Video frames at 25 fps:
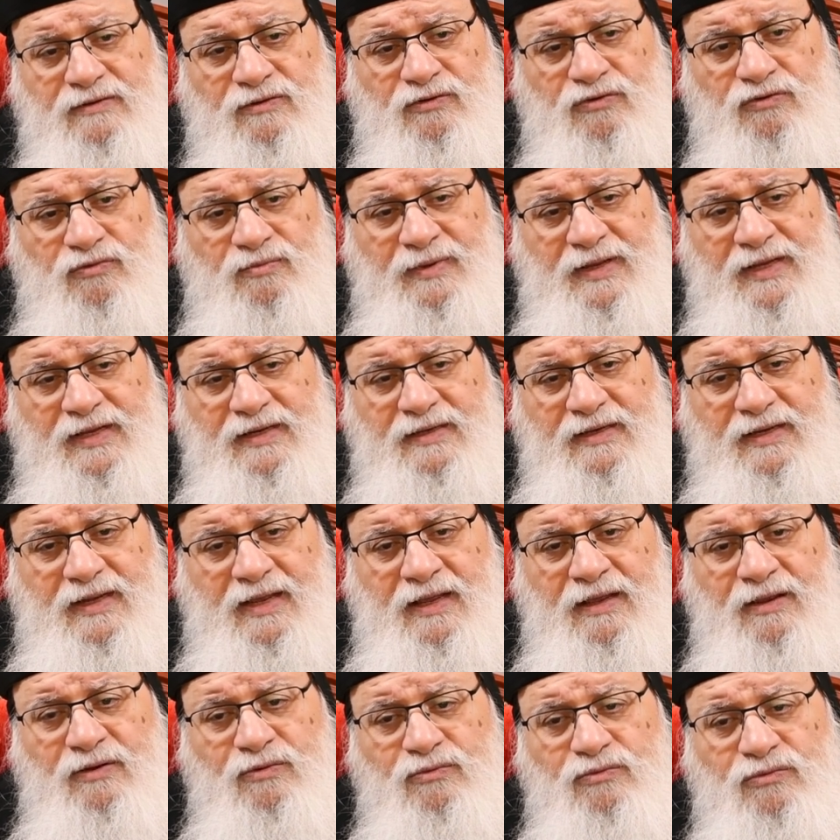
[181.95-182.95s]
الرومان
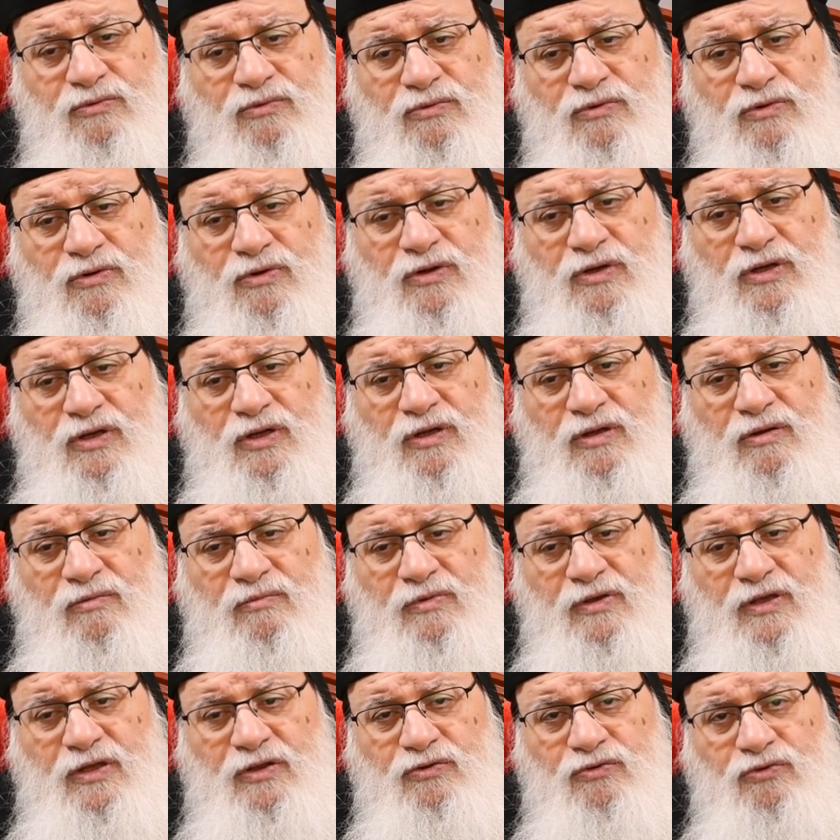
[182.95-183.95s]
كانوا
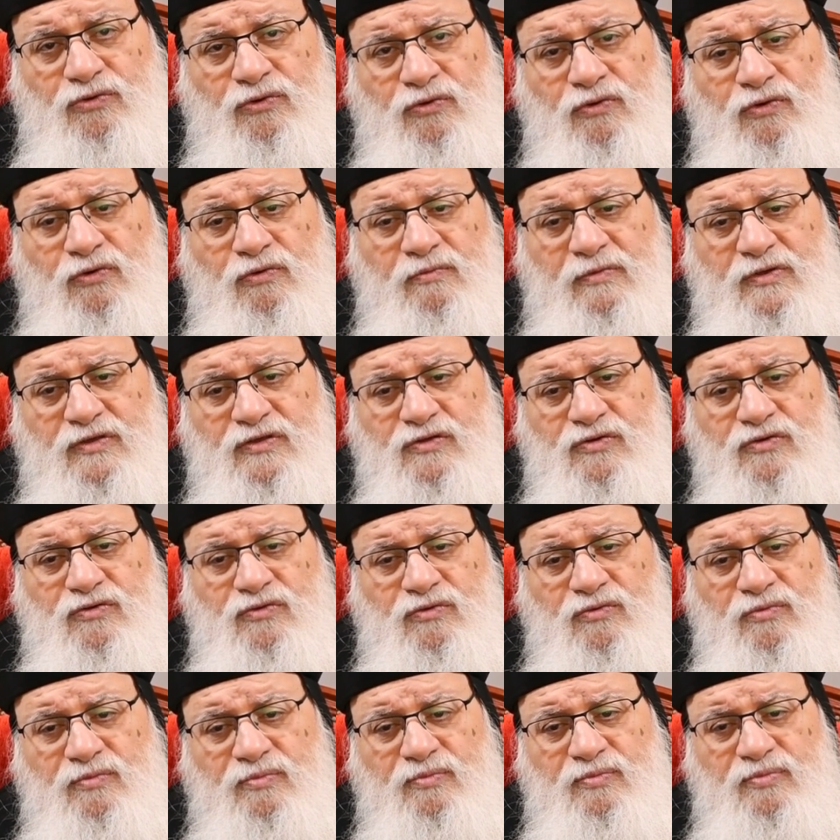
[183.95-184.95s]
بيتركوا
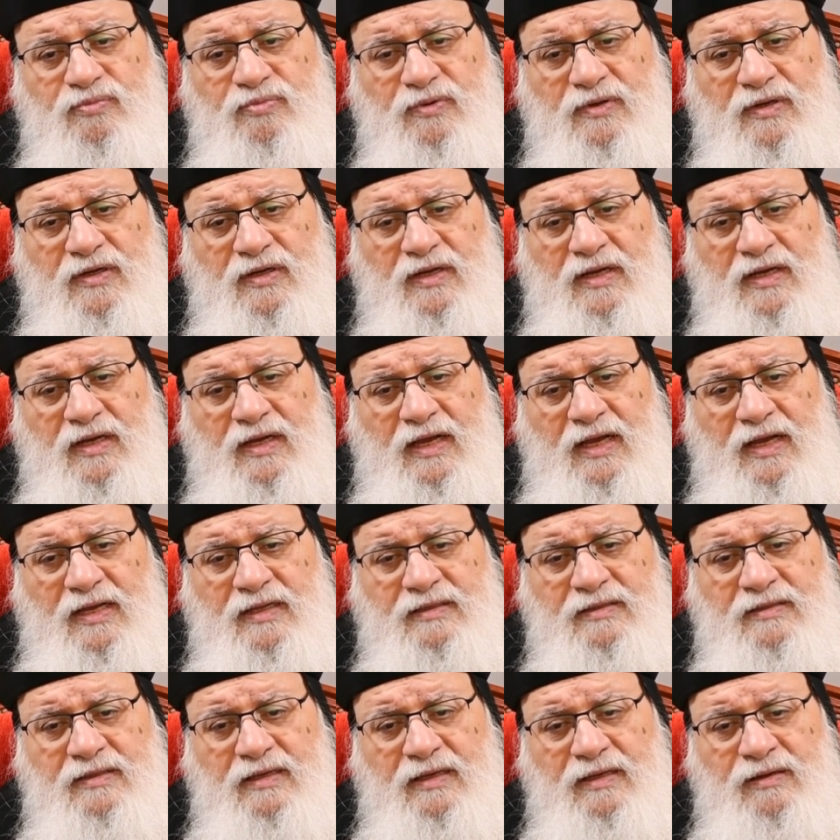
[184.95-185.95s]
المصلوب
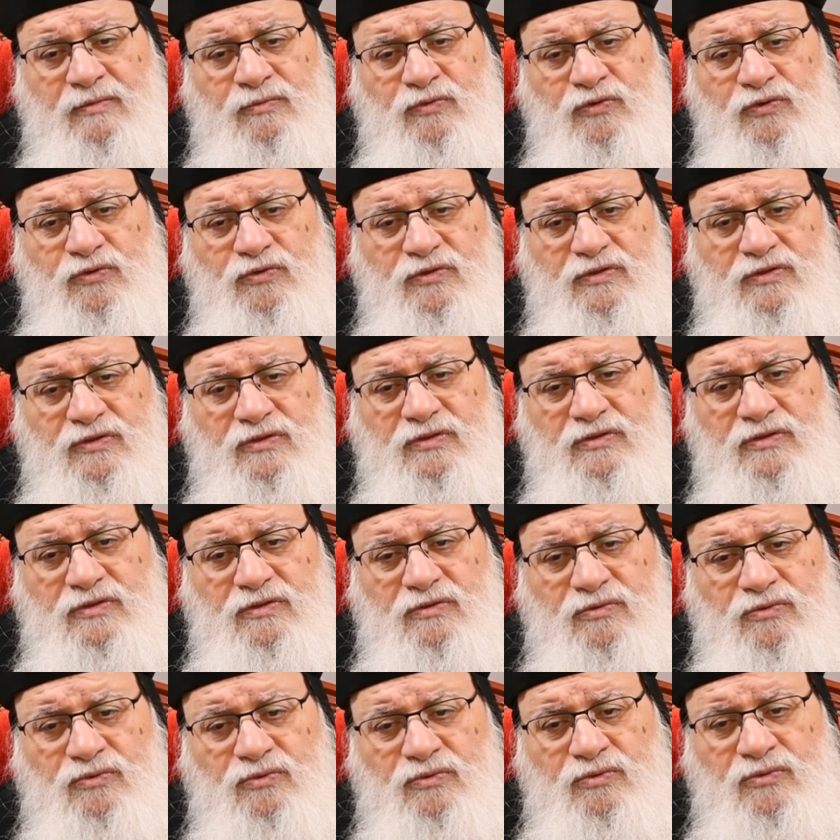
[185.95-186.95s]
حتى يموت
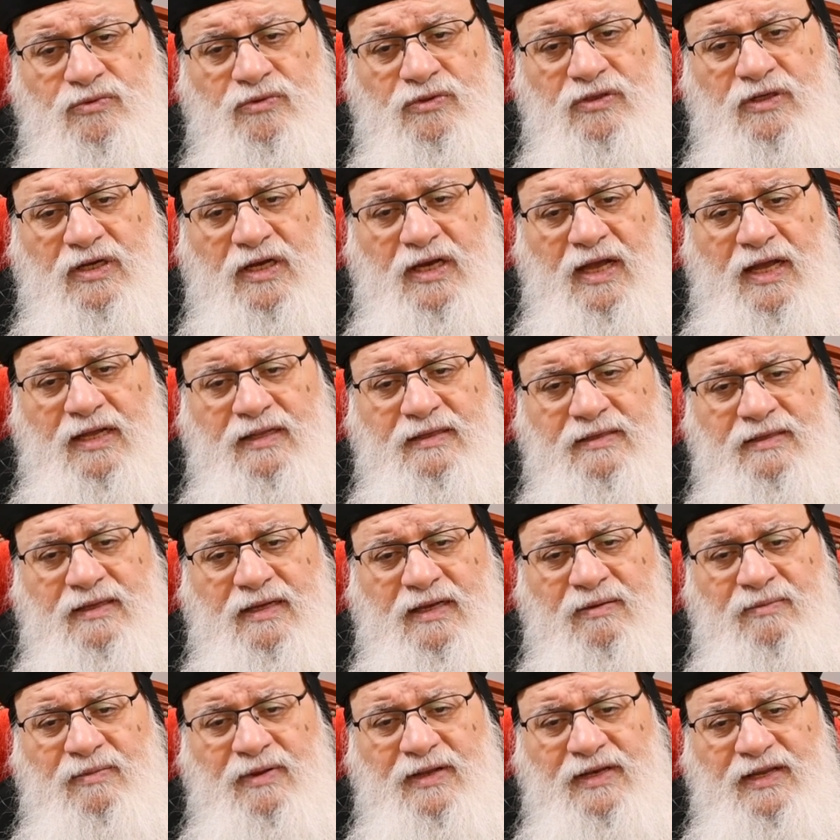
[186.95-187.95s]
وحتى
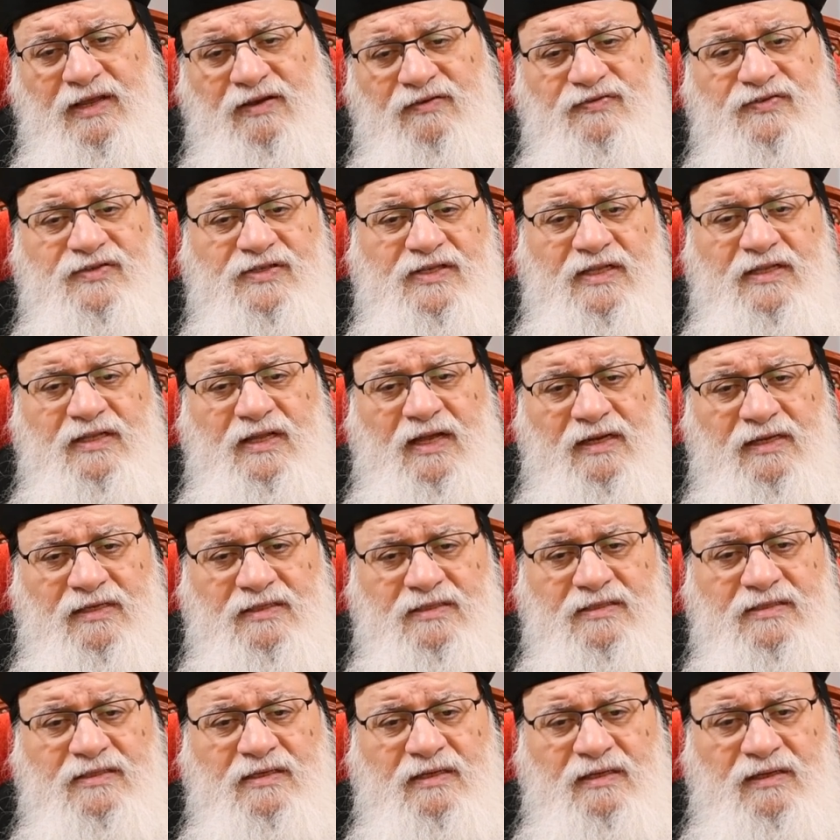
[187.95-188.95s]
كمان يفسد على
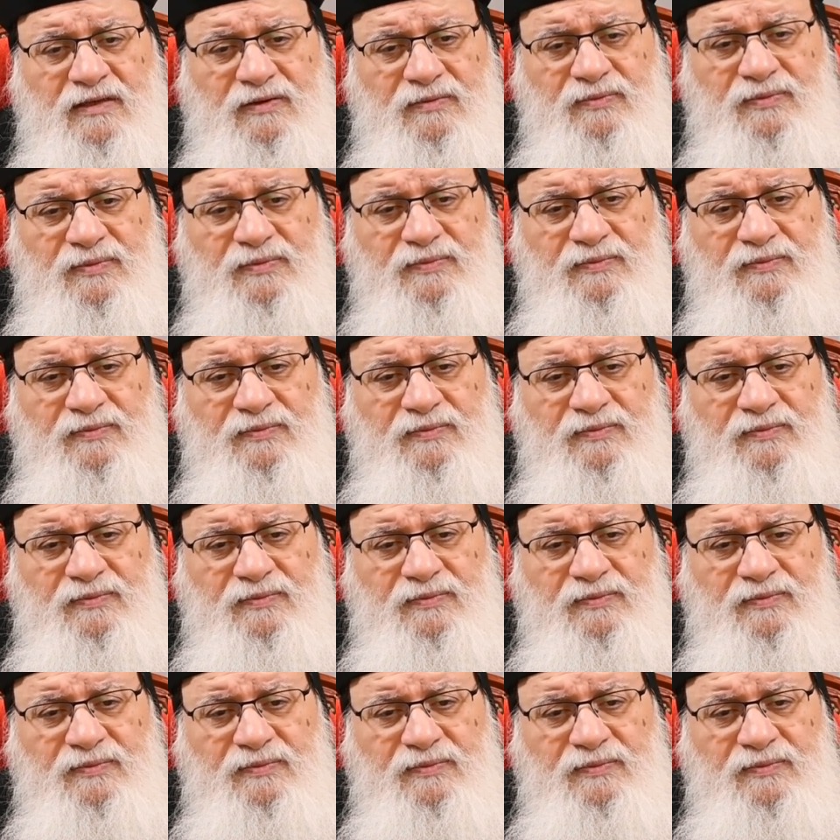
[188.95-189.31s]
الصليب